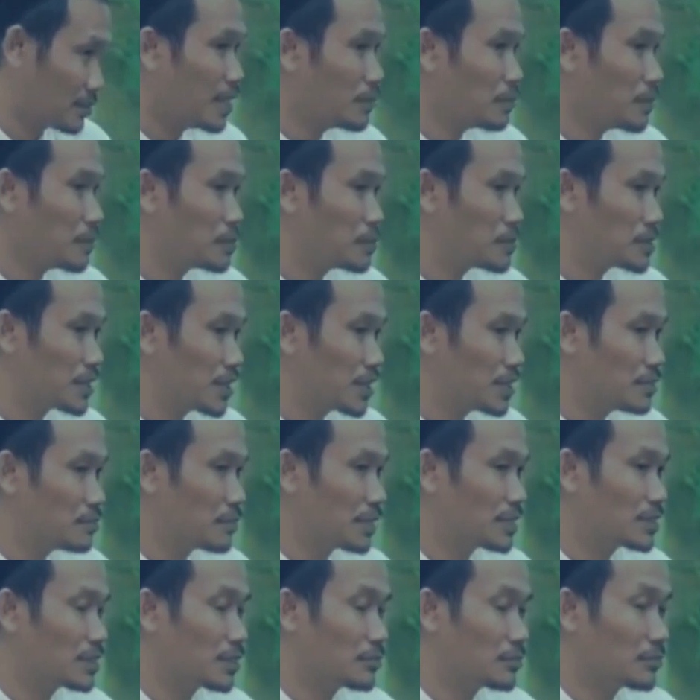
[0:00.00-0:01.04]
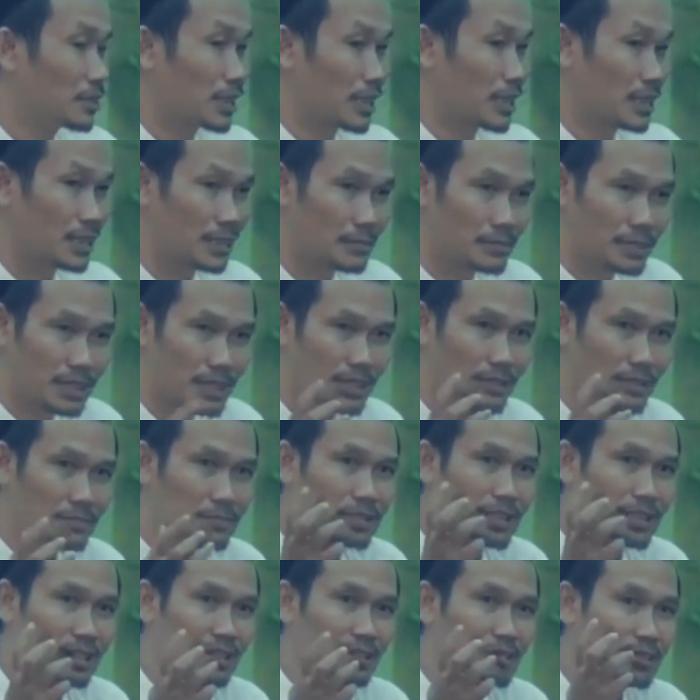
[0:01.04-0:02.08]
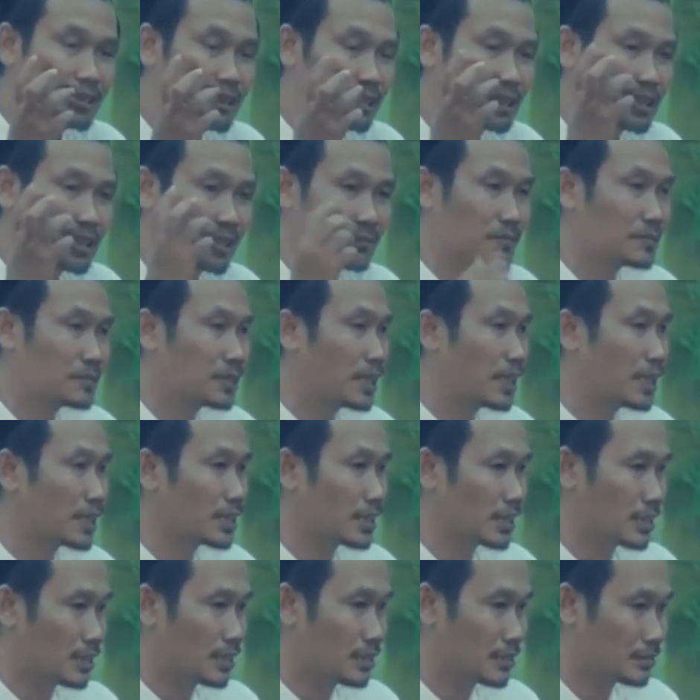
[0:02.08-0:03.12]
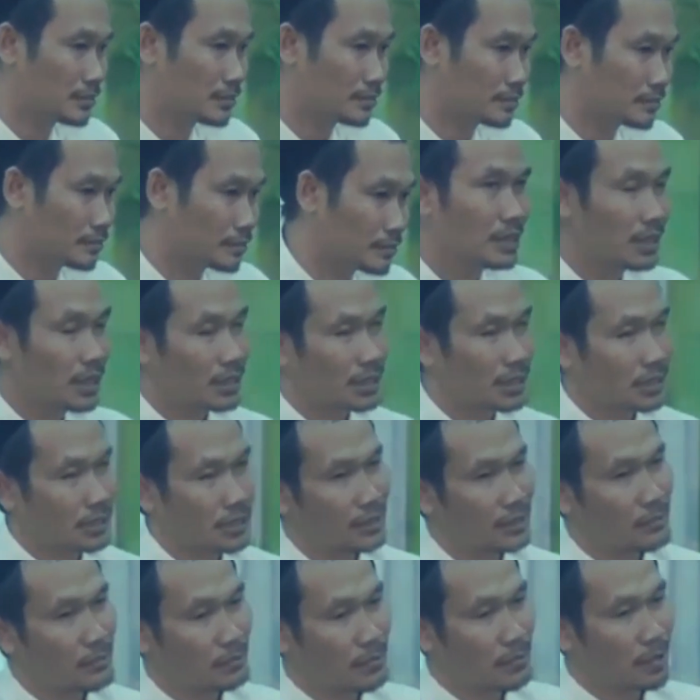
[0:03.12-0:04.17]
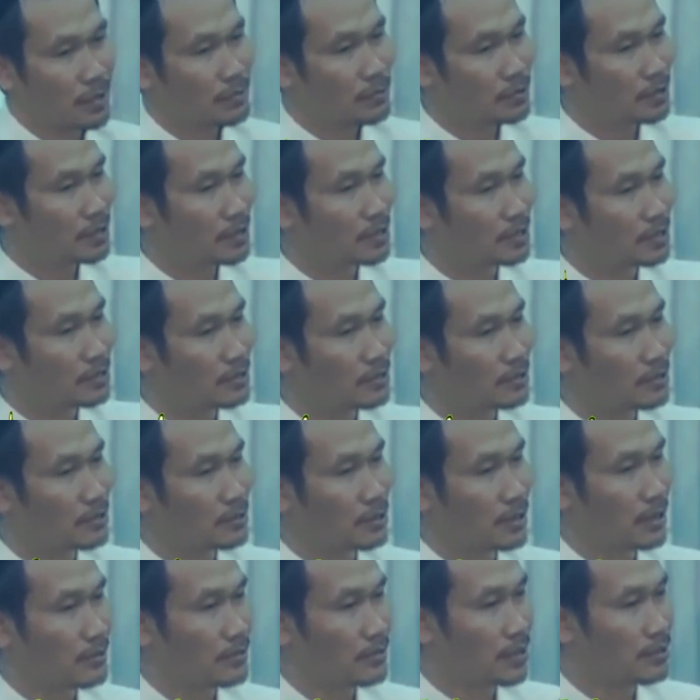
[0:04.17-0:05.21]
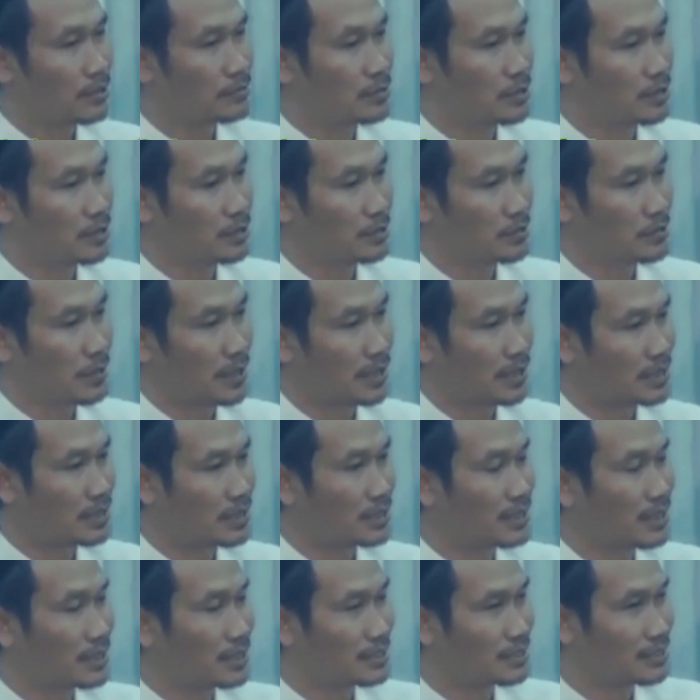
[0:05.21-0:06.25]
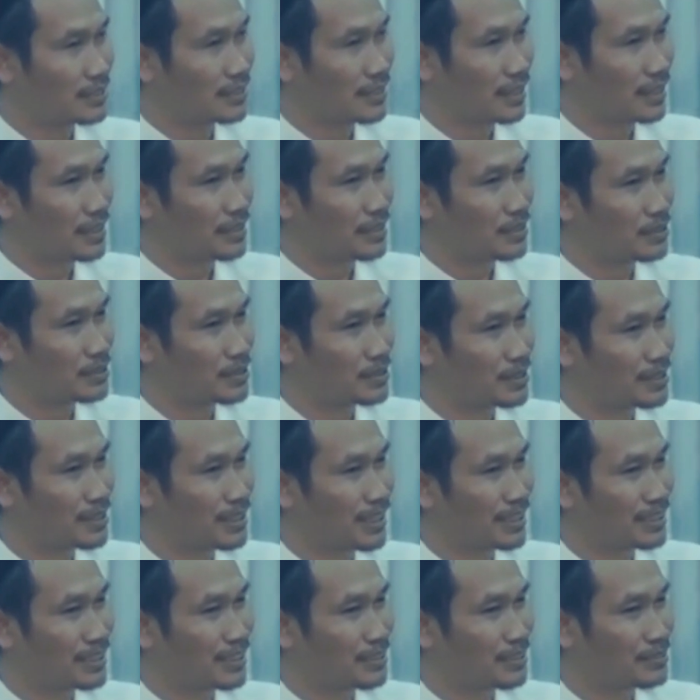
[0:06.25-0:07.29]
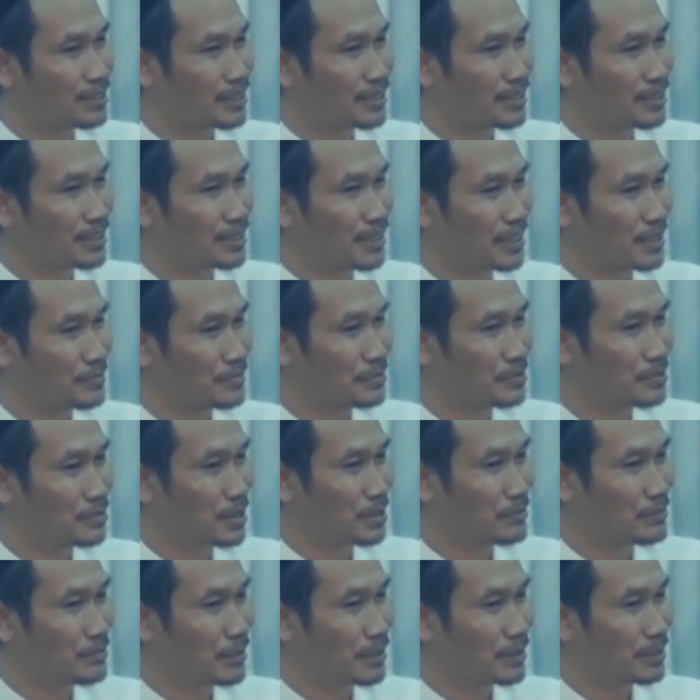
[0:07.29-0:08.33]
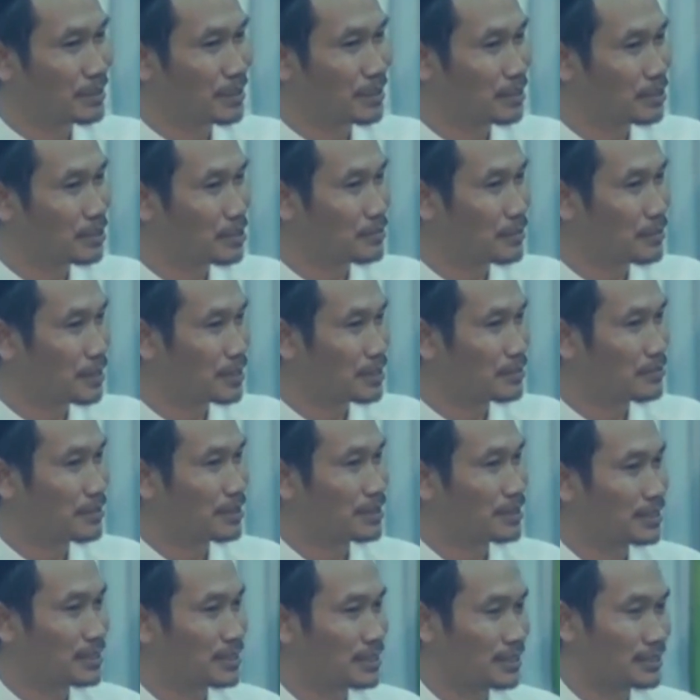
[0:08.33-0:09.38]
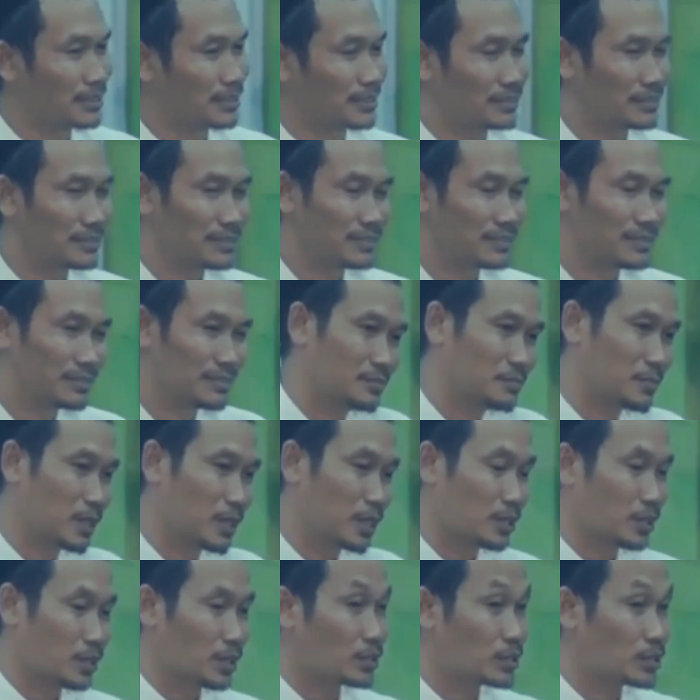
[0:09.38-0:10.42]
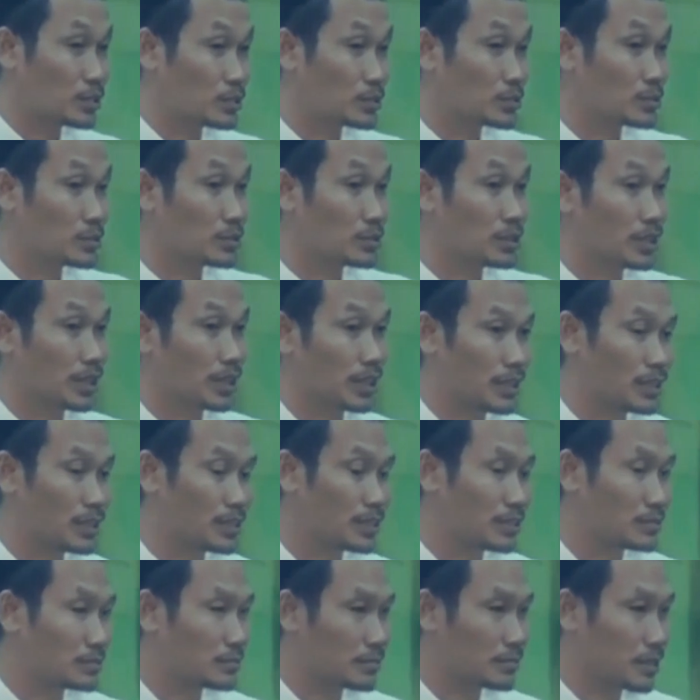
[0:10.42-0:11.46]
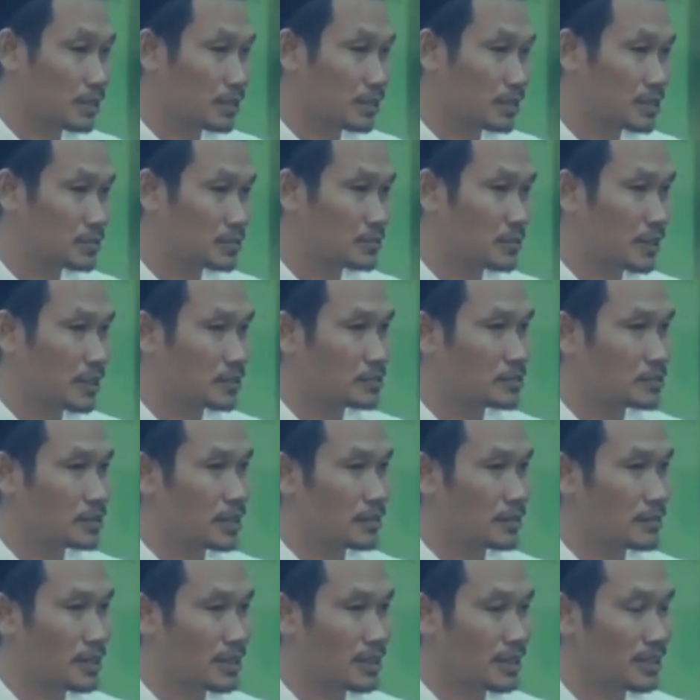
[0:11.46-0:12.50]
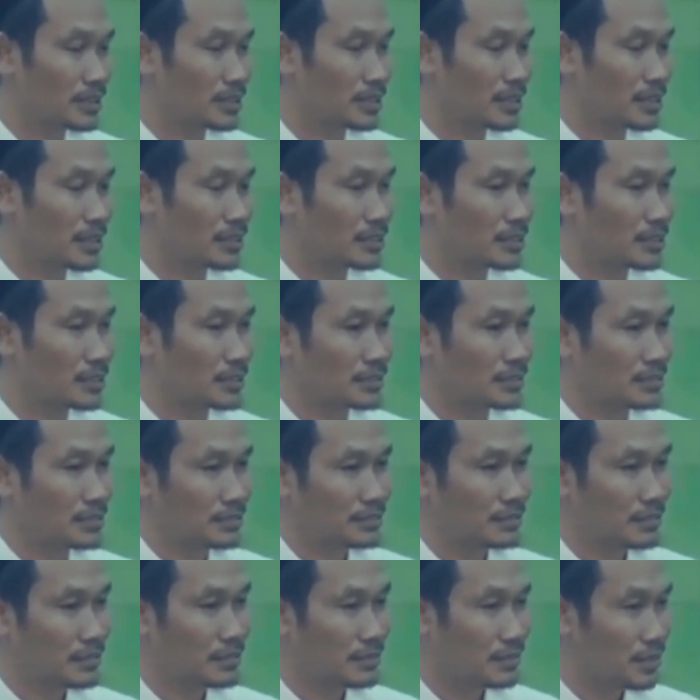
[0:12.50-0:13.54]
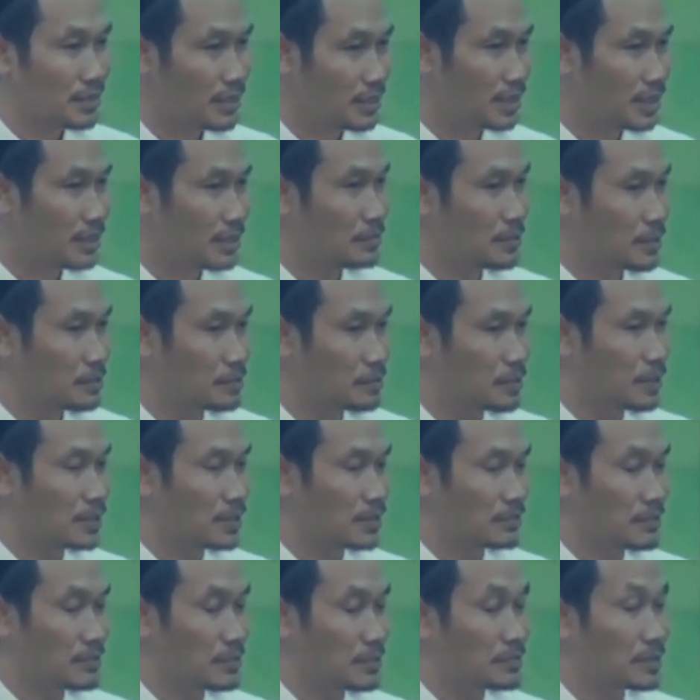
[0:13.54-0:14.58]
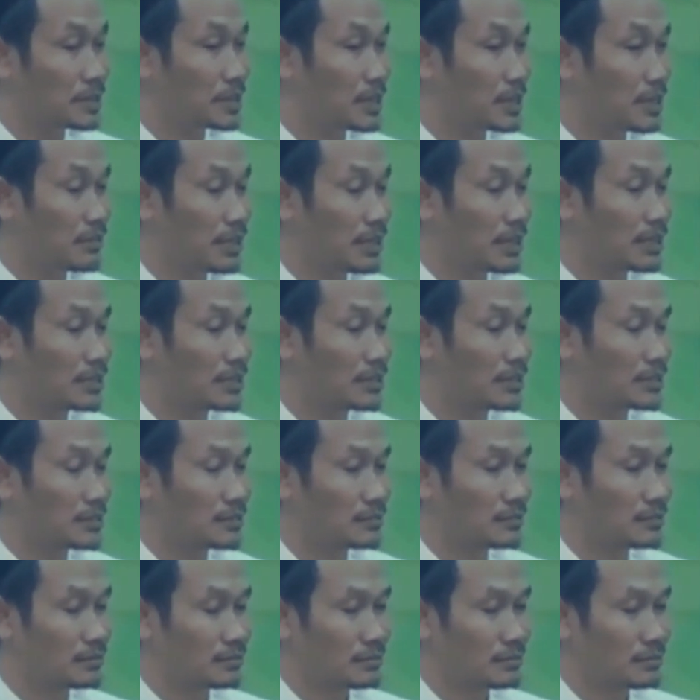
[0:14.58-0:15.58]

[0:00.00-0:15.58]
Kenapa bisa iman ya Allah? Karena mereka punya logika, punya akal. Akhirnya Imam Amudi disuruh sama Allah presentasikan logika tauhid kamu lewat jalur matematika. Malaikat disuruh dengerin semua, Isma'u ya malaikati, ini mimpi mimpinya wali.